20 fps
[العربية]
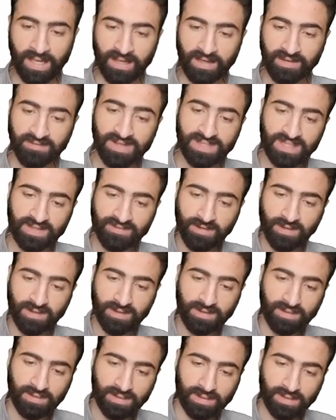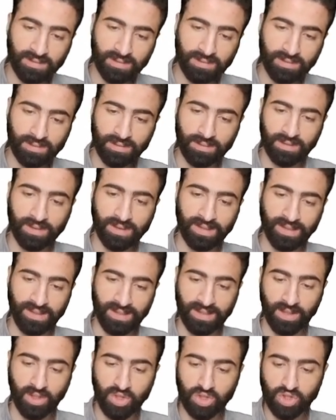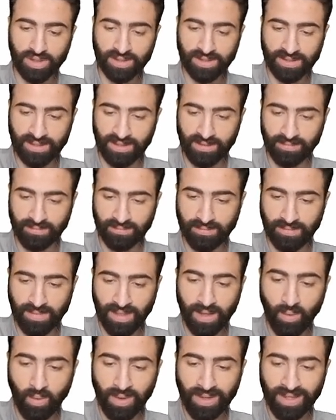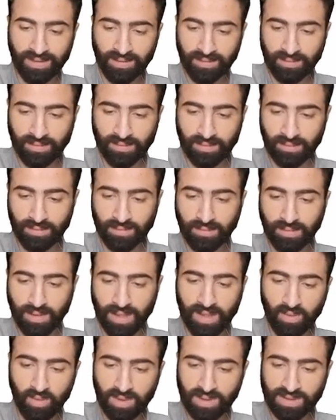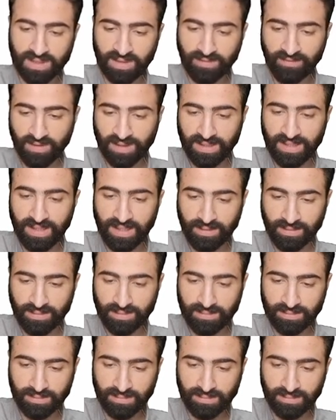في صفات للارشنت دي اولا اول صفه ليها